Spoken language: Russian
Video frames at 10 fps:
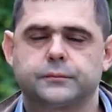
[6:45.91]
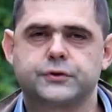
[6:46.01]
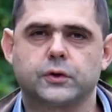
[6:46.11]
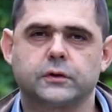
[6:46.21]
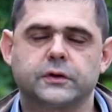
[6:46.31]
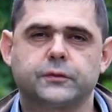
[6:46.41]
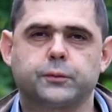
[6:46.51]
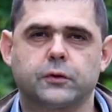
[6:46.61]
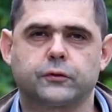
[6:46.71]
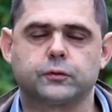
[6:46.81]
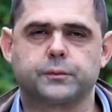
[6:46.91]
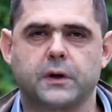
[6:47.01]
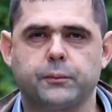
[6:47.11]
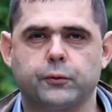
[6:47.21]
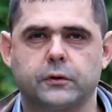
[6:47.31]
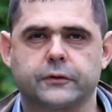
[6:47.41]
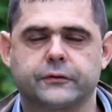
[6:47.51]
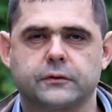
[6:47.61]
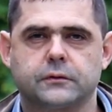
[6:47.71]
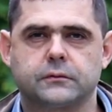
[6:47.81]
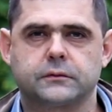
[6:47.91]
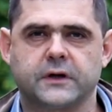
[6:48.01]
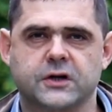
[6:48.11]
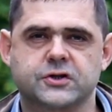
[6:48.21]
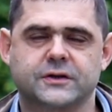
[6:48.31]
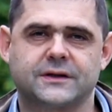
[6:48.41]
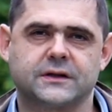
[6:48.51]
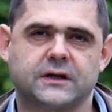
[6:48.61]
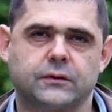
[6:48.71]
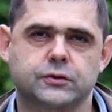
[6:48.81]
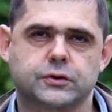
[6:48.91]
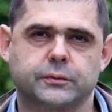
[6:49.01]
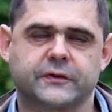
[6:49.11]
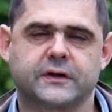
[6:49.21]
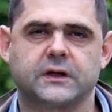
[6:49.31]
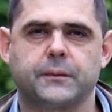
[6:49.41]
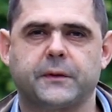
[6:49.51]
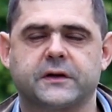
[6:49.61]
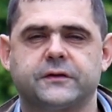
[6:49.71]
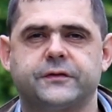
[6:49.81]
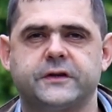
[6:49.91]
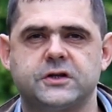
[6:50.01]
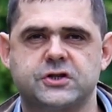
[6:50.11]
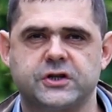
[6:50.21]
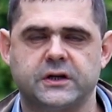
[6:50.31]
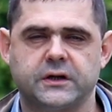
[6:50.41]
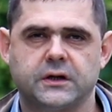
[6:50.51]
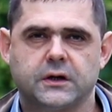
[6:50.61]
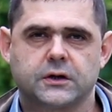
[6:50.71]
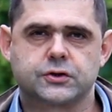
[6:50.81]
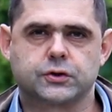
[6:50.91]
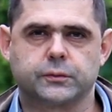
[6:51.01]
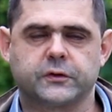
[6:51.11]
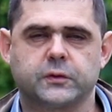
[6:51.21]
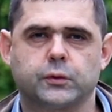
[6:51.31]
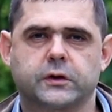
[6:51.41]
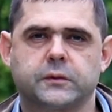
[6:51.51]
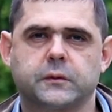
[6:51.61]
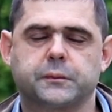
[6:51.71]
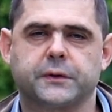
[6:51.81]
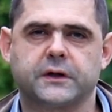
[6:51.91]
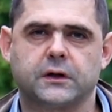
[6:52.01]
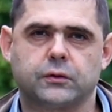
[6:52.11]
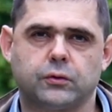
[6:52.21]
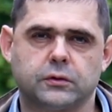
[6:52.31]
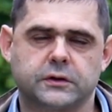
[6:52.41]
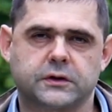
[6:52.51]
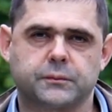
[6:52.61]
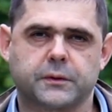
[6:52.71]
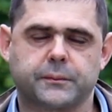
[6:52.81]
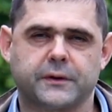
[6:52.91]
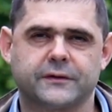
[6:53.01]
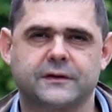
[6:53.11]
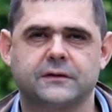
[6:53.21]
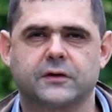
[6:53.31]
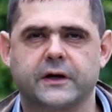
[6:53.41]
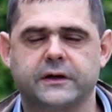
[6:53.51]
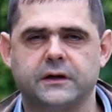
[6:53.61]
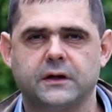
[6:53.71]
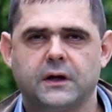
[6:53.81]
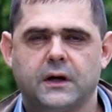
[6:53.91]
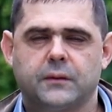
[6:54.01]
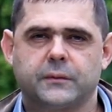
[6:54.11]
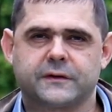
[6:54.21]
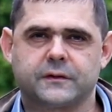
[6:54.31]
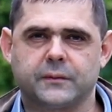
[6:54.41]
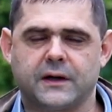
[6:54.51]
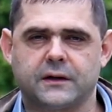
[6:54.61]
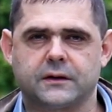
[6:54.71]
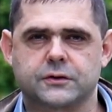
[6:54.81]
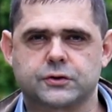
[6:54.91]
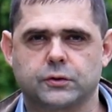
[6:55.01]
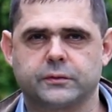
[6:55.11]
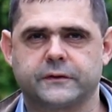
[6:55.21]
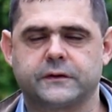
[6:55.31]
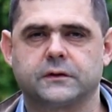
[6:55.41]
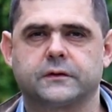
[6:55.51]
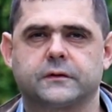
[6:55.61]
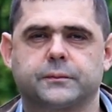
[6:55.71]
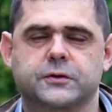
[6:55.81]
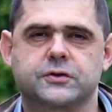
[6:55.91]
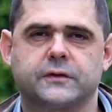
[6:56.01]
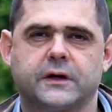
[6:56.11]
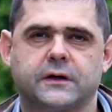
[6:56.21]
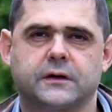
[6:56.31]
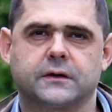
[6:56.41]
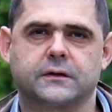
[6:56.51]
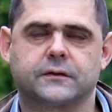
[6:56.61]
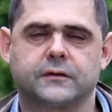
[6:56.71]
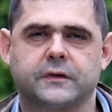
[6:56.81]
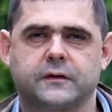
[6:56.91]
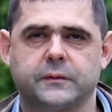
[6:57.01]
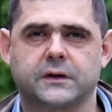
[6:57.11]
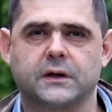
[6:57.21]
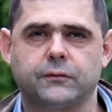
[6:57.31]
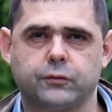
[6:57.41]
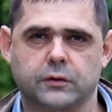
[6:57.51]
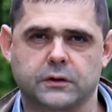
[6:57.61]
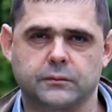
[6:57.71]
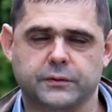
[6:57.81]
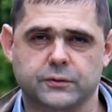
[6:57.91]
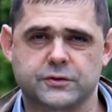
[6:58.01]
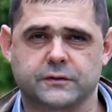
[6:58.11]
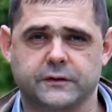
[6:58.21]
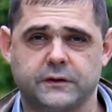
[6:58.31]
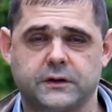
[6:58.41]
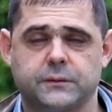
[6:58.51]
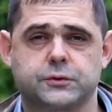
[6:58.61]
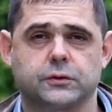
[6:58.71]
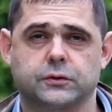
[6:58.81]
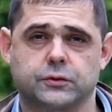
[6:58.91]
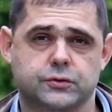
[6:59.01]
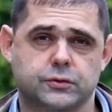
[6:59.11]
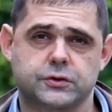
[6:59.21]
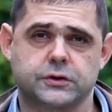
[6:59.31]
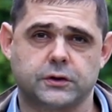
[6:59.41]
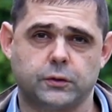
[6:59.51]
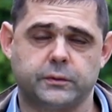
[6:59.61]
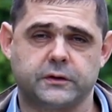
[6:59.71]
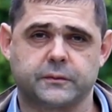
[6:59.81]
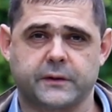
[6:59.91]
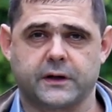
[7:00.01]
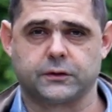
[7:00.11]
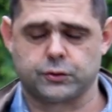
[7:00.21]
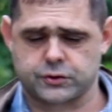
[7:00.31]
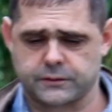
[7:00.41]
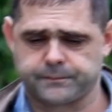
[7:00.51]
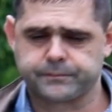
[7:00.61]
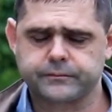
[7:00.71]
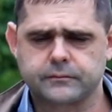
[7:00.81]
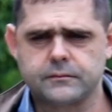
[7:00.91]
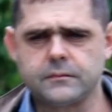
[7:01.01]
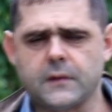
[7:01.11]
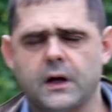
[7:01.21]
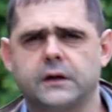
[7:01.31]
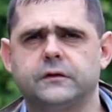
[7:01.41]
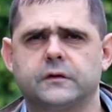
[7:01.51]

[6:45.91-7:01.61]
Пчелы используют прополис также для того, чтобы законопатить все щели, чтобы зимой к ним не попадал холод, не проползли враги, максимально, чтобы сделать проживание своей семьи комфортным. Потому что сквозняки пчелы тоже очень не любят, несмотря на то, что они